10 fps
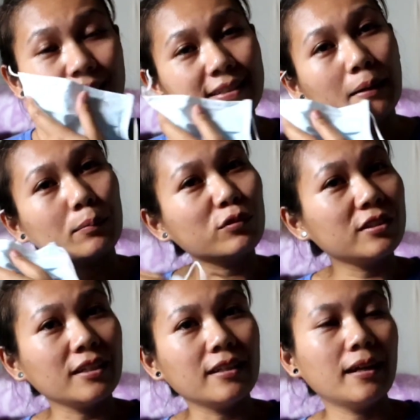guys yang
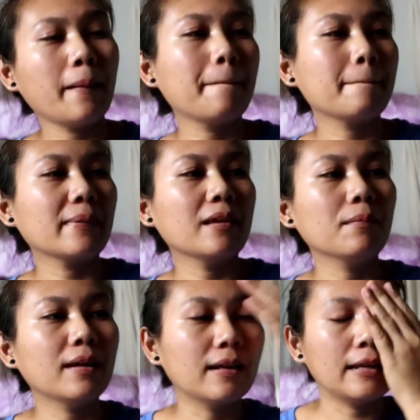pusing ya
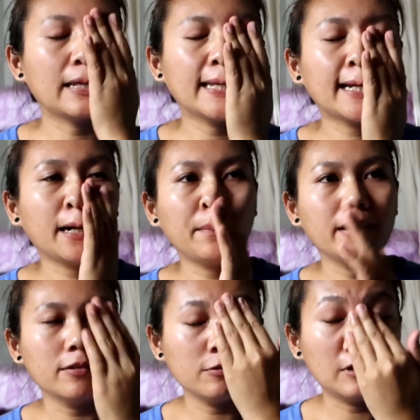gimana lagi yang
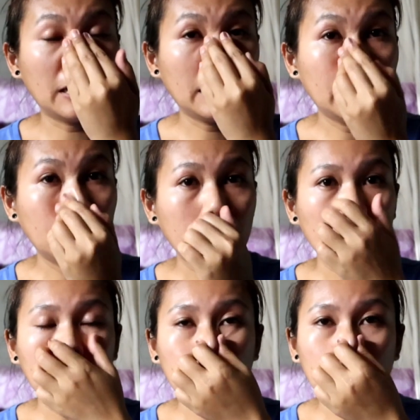namanya juga
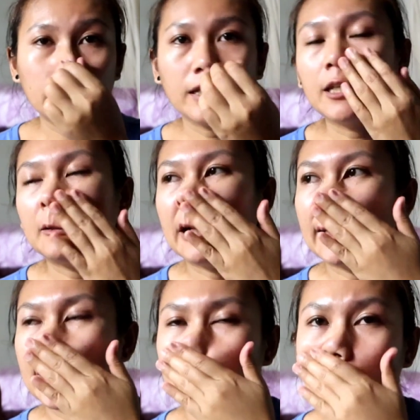uh, di Indo
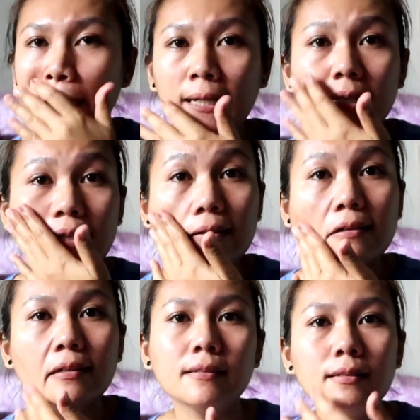lagi lebaran
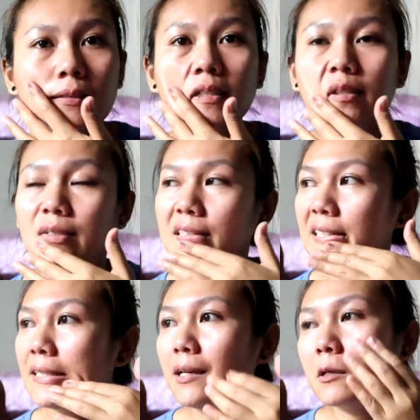ya jadi
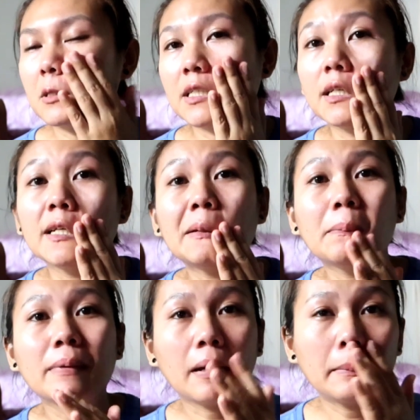sininya harus
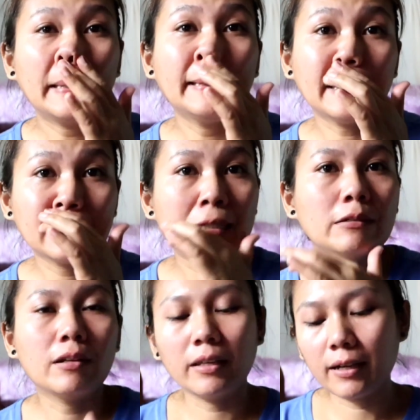kirim yang banyak
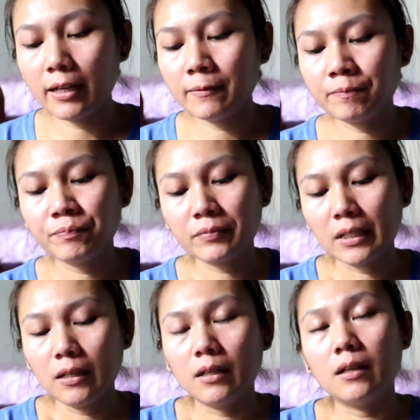soalnya kan
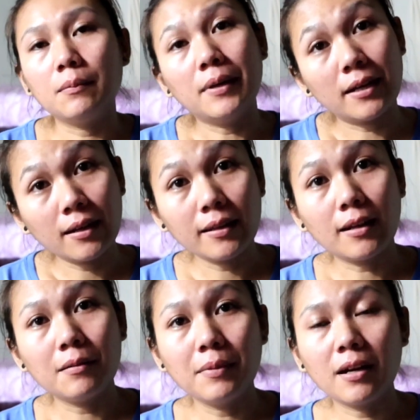
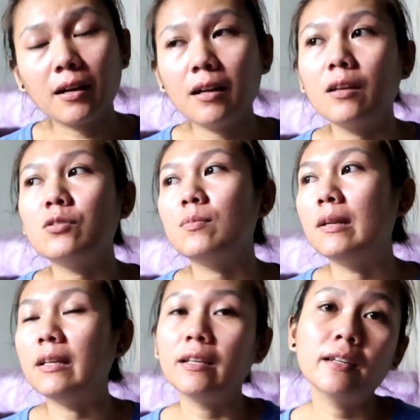lebarannya lebaran kan harus
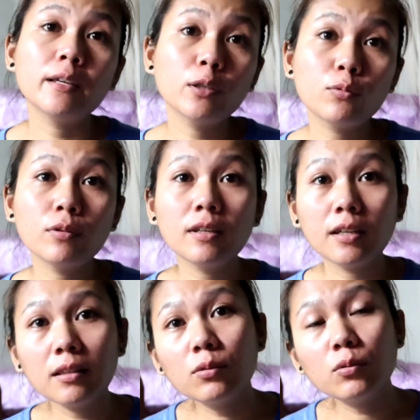beli ini itu
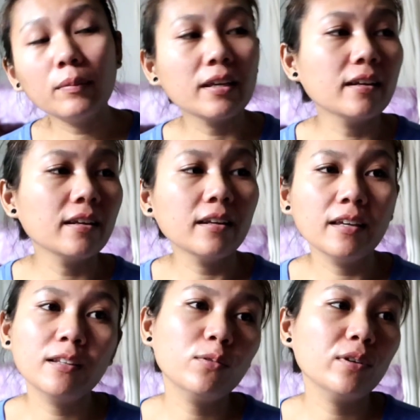ini itu bikin
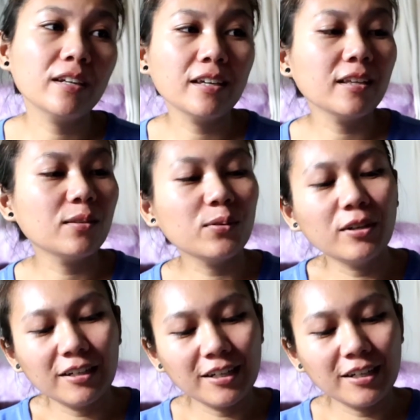ini itu ini itu